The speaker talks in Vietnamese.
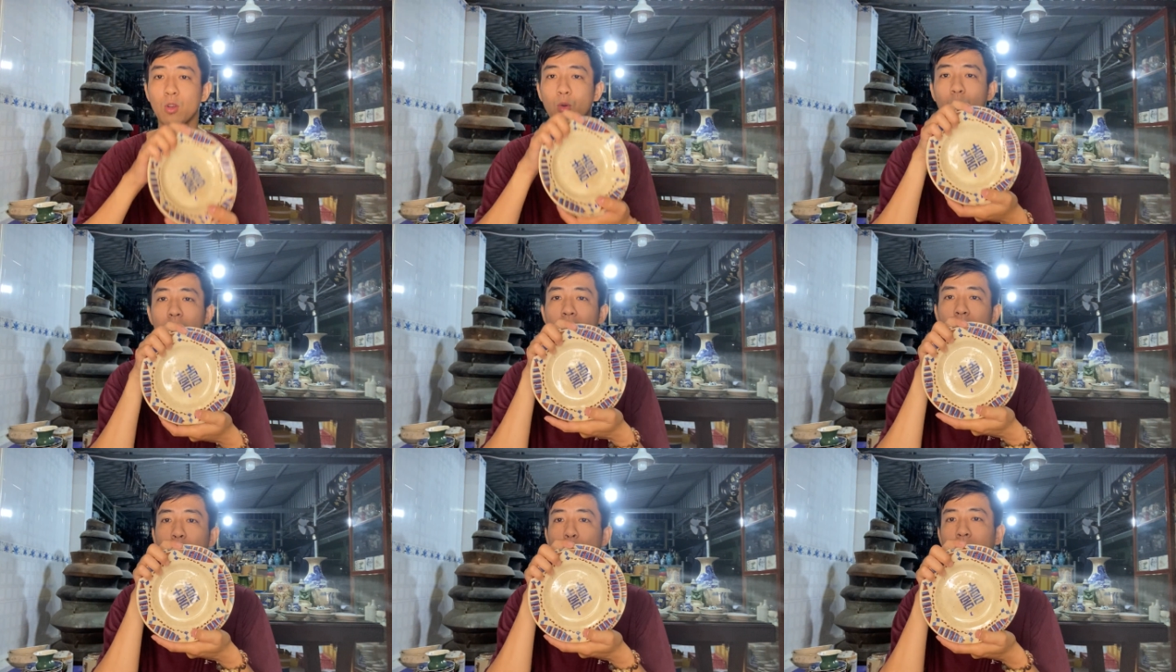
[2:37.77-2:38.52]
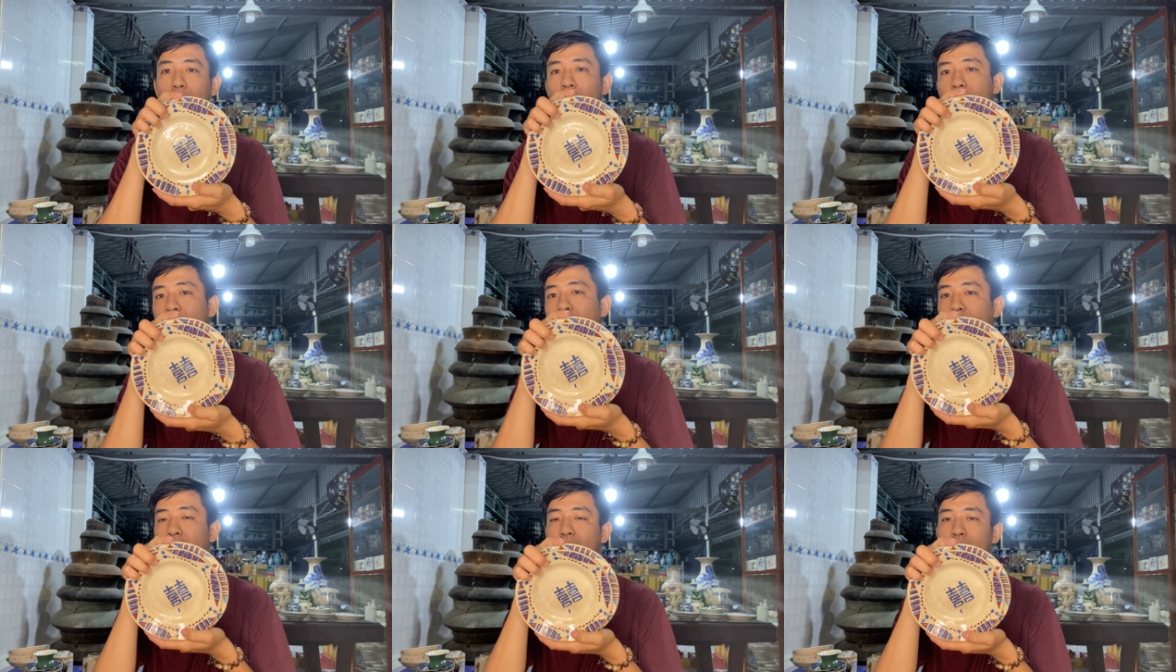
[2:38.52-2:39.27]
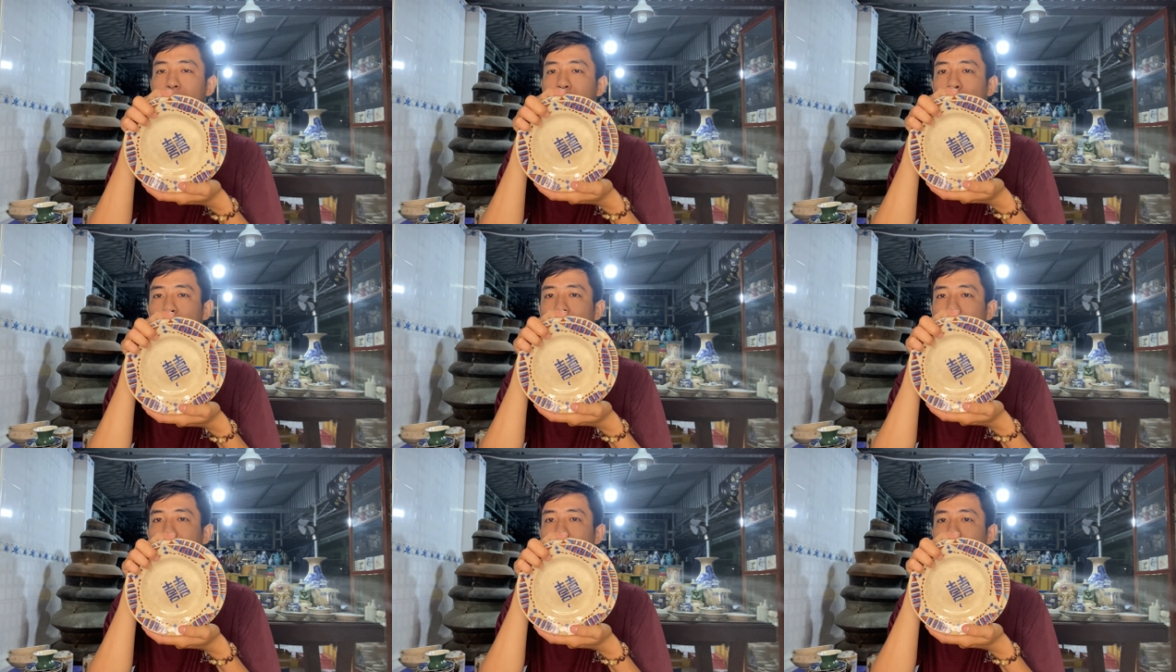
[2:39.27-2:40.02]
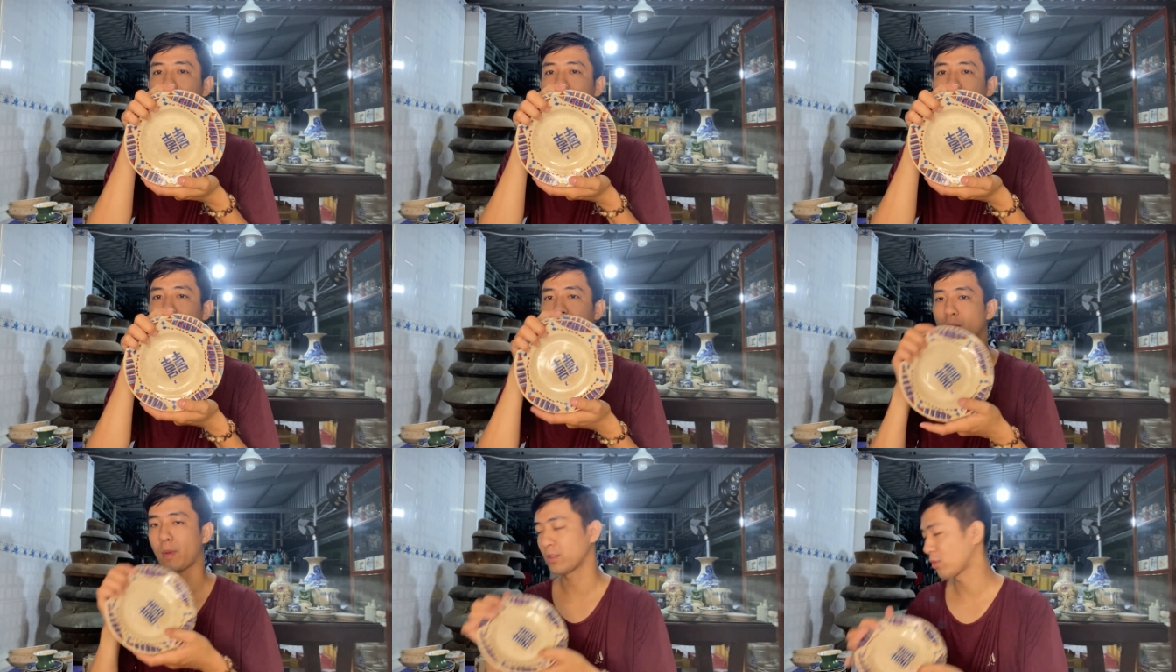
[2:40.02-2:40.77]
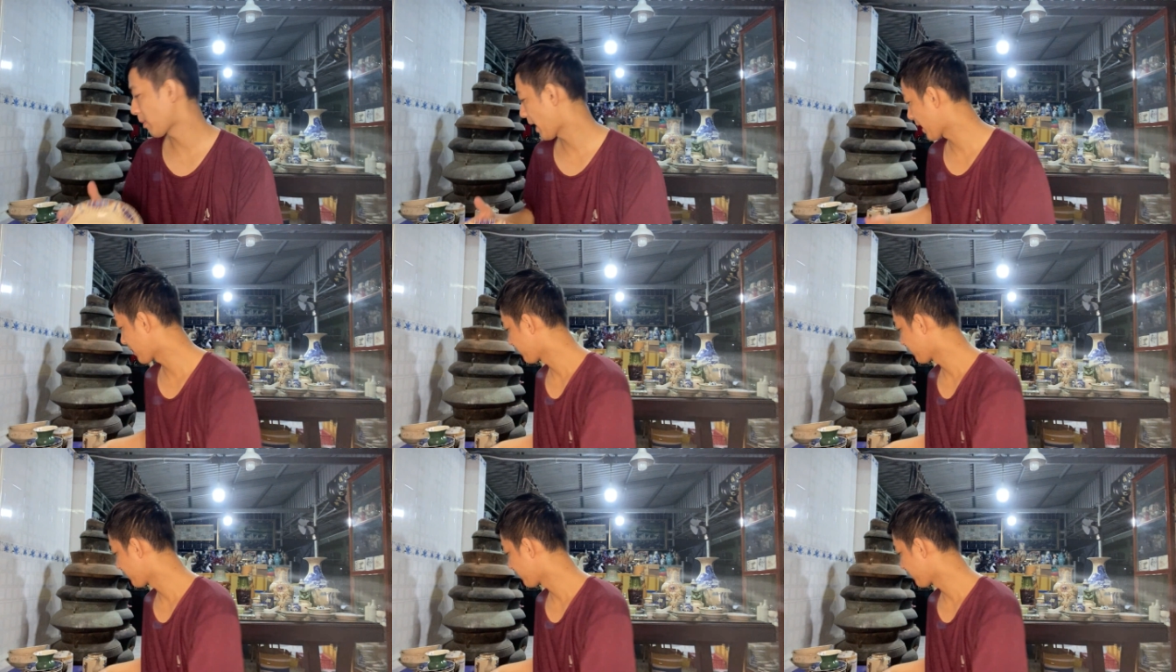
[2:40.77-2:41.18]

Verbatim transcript: Zalo với giá là 150 ngàn nha 150 ngàn cho mã số 3